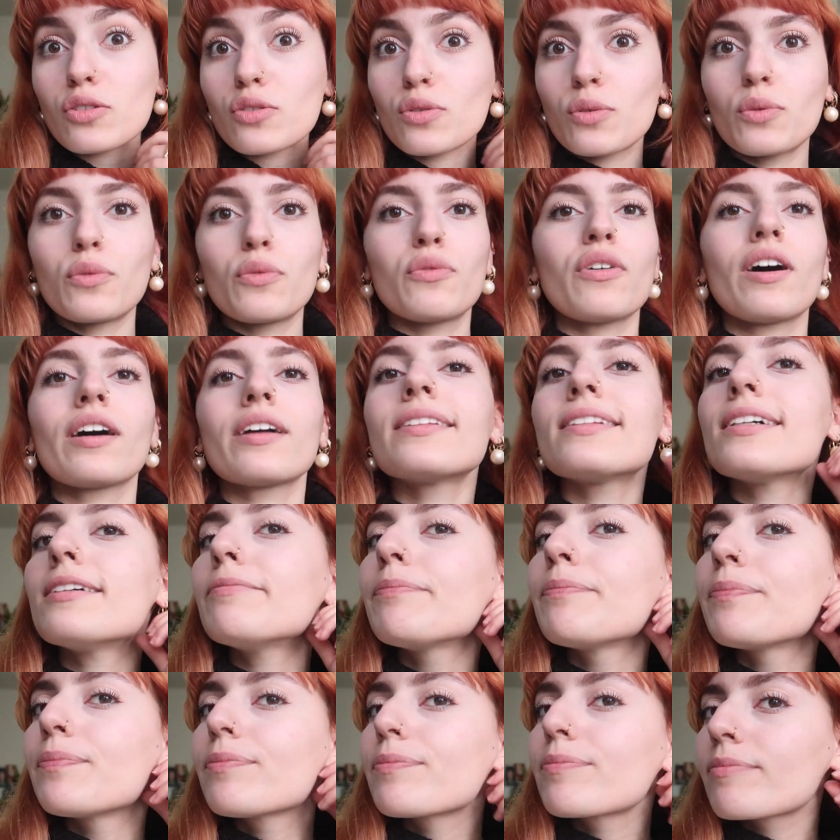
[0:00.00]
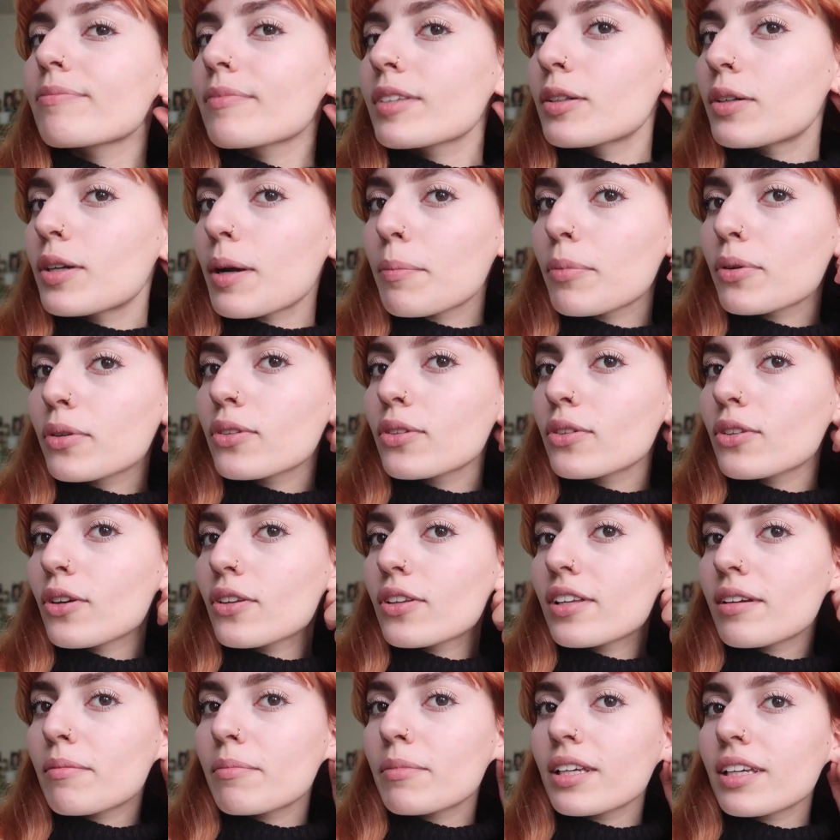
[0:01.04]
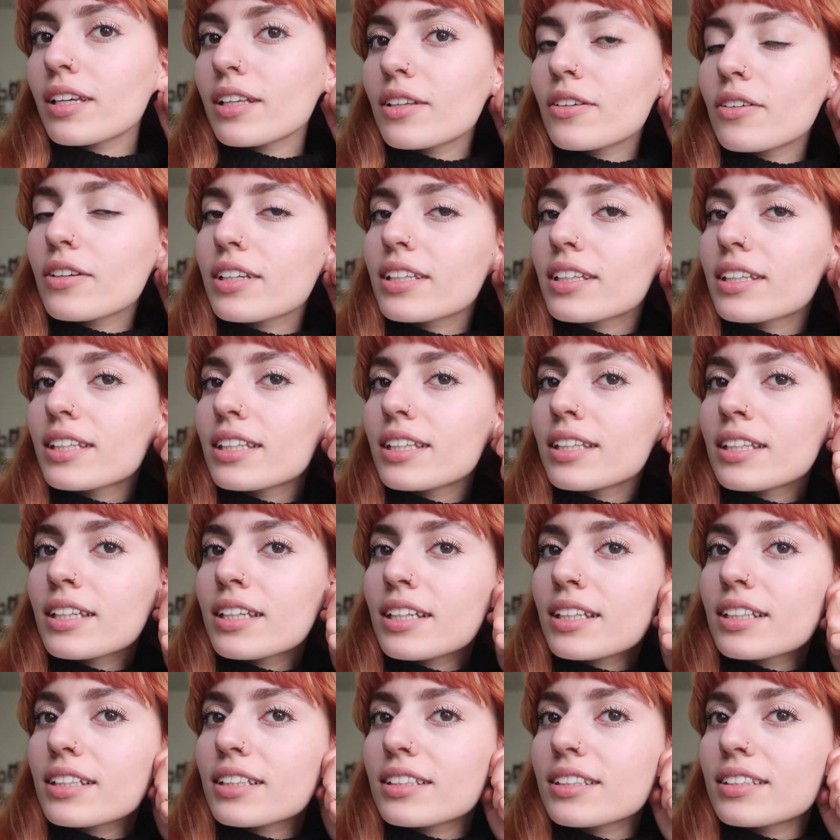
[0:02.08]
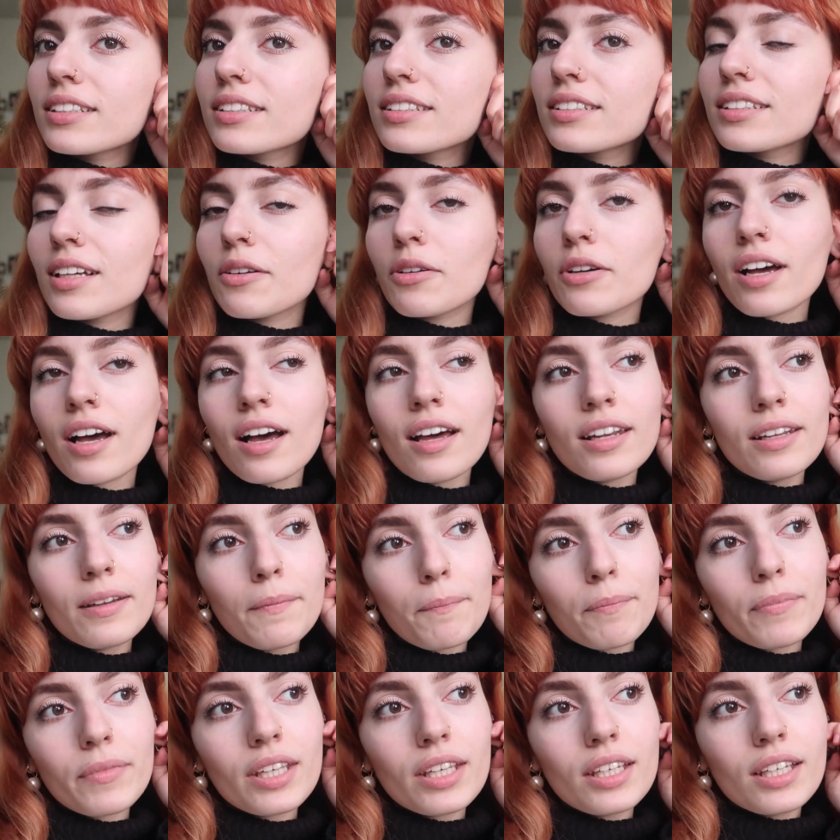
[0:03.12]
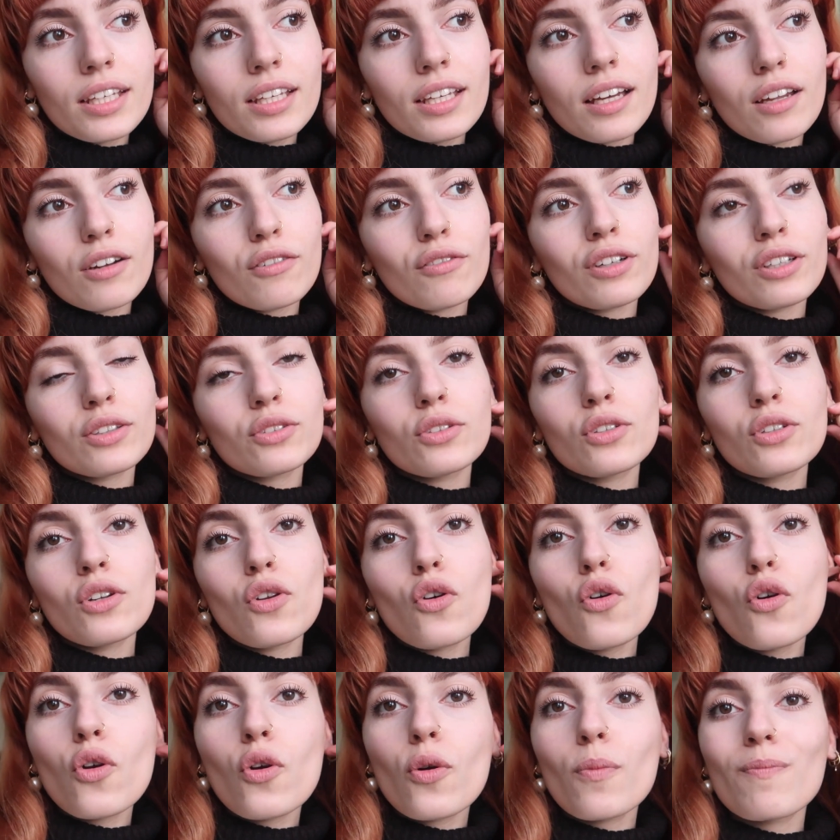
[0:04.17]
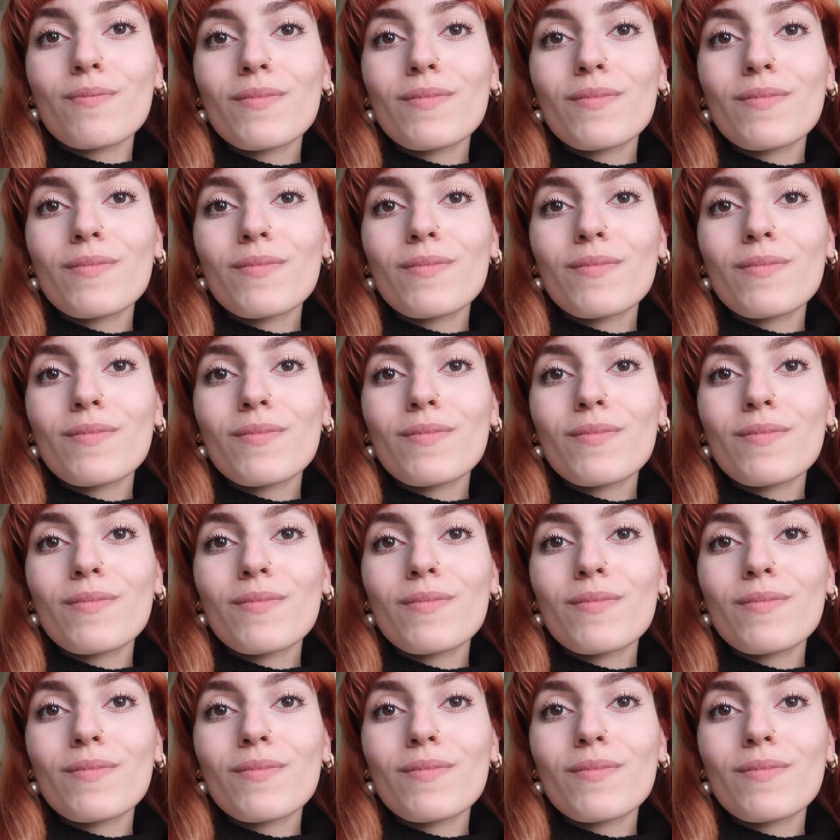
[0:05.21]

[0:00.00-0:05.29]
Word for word: sono gufata ora posso togliermi gli orecchini da orale hanno fatto il loro